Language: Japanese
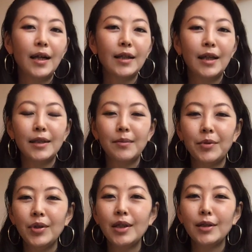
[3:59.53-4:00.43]
誰
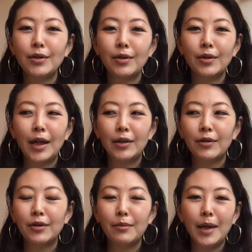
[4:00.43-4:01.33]
もいいですよ。
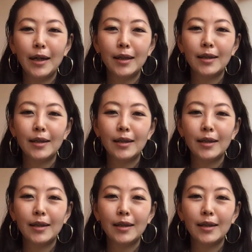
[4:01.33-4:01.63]
この前挙げ